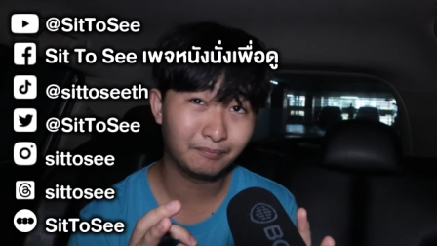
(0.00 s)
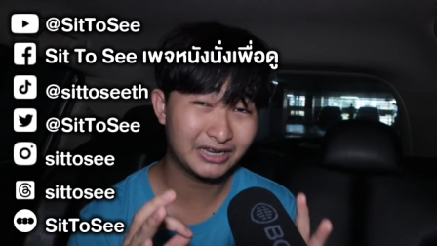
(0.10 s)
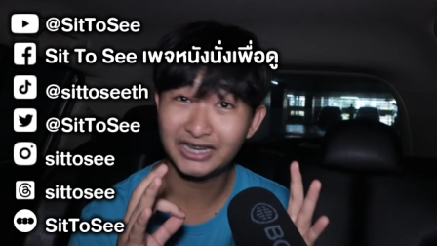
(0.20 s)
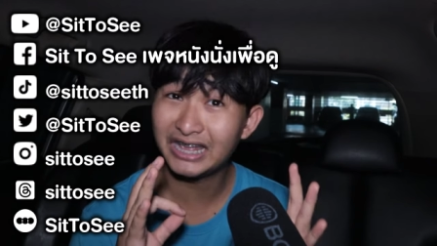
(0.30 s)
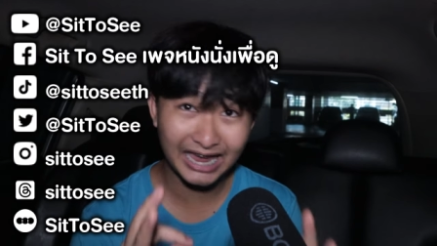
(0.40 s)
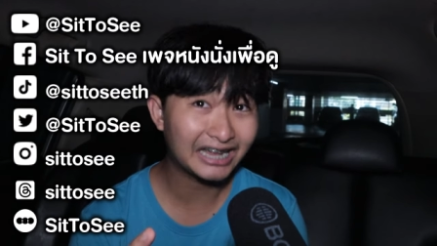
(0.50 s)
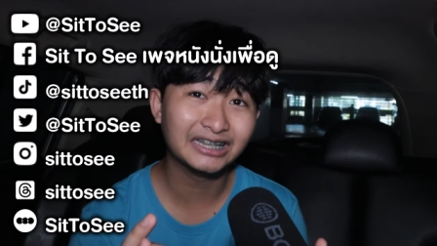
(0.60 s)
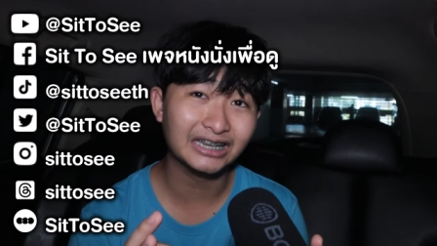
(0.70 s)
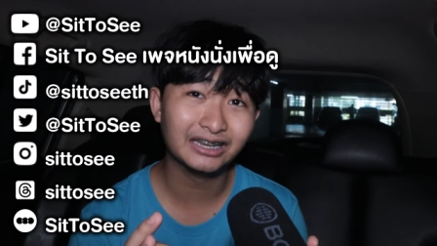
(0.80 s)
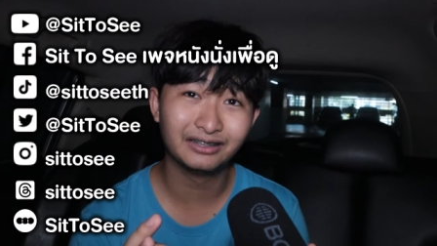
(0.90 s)
ไม่ใช่ในแง่
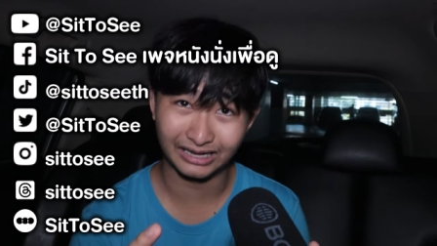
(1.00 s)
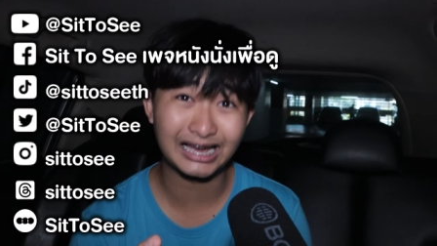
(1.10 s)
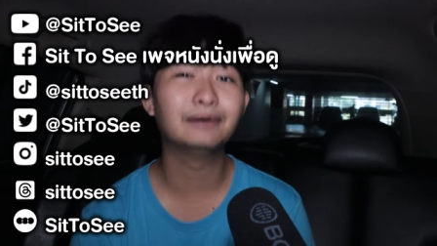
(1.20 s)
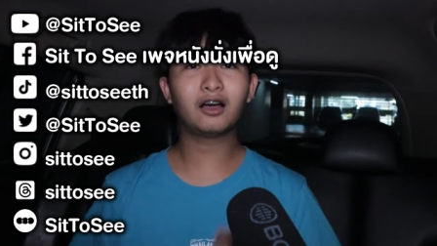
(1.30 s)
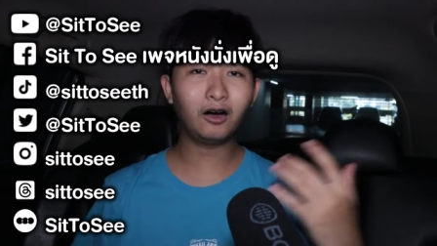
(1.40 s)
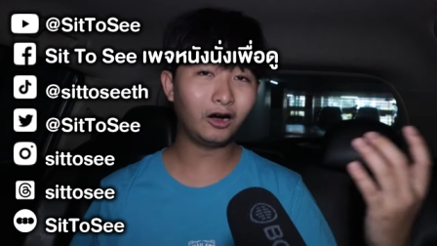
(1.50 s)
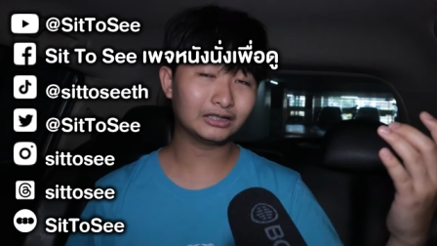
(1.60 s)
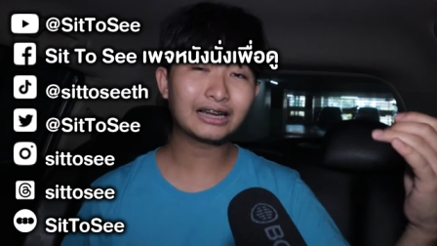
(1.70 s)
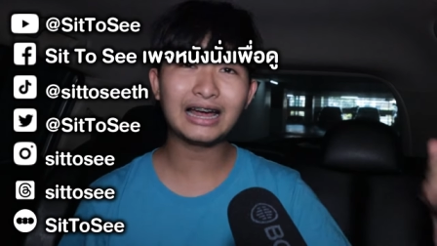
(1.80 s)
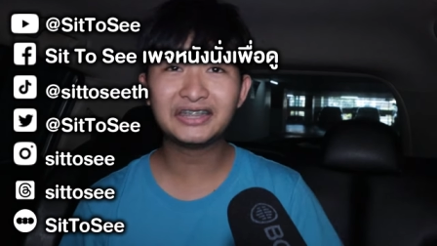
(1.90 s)
ดีนะครับ ก็
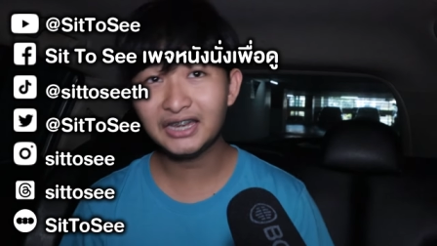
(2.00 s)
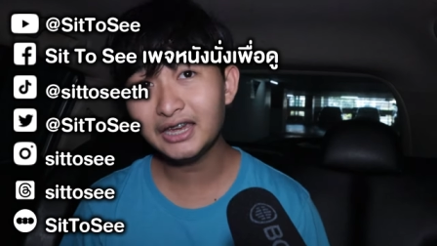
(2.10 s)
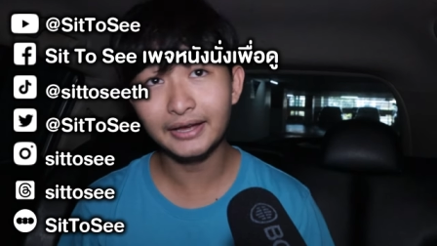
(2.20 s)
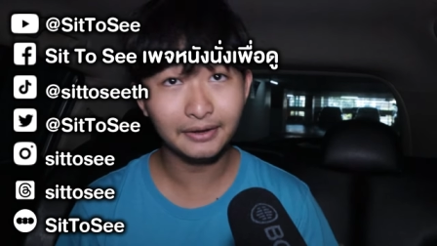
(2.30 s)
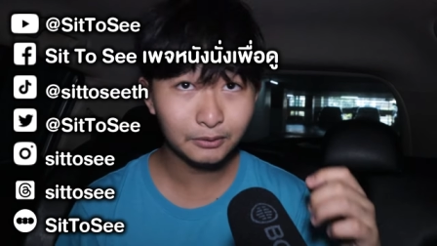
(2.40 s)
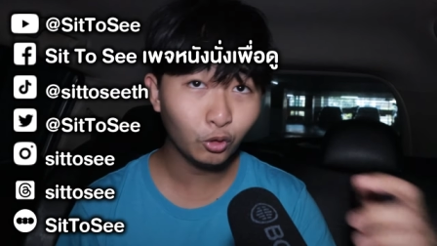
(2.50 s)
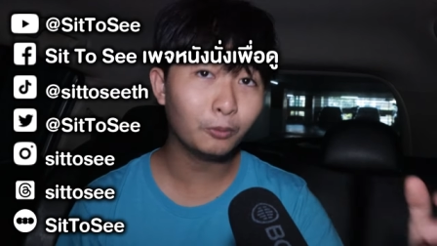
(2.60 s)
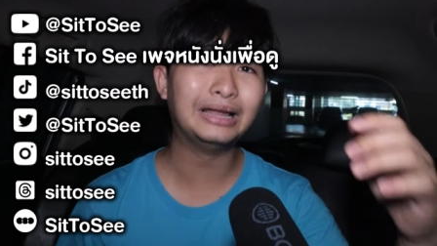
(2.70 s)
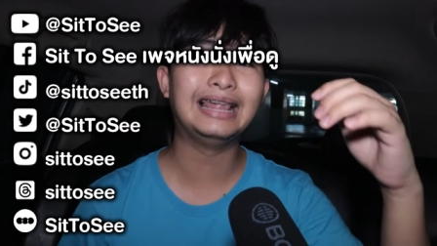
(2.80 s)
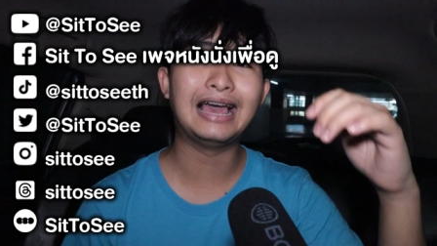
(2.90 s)
ถ้าใครที่ดู
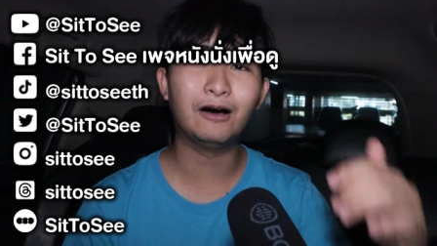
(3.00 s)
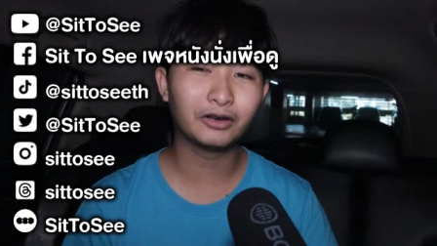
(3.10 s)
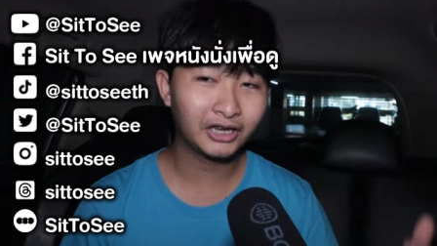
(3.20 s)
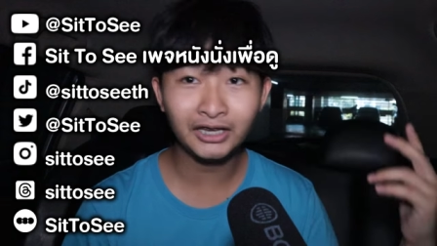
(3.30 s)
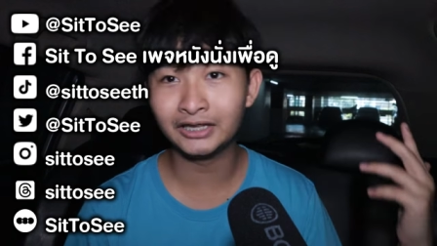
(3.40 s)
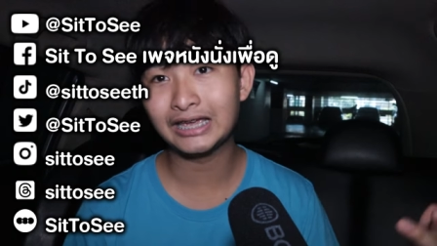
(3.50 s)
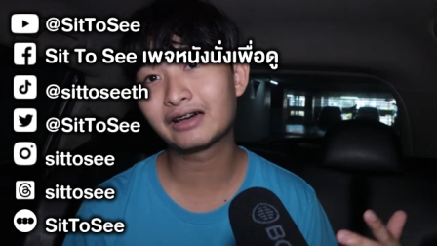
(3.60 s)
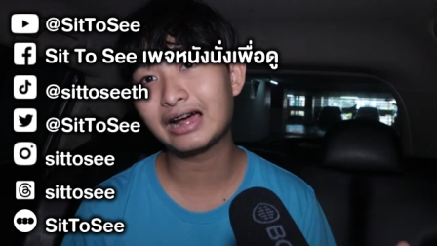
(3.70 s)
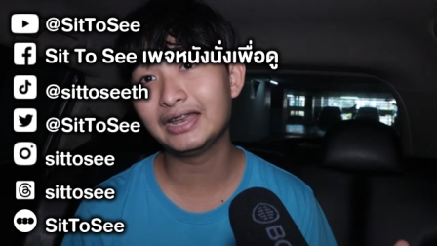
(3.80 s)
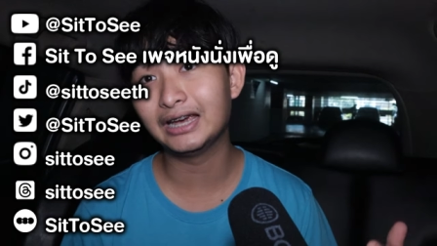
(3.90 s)
มาแล้ว คิดเห็นอ
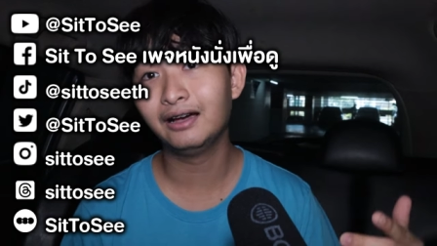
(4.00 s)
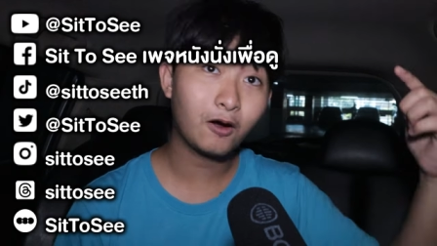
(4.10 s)
ย่างไรเนี่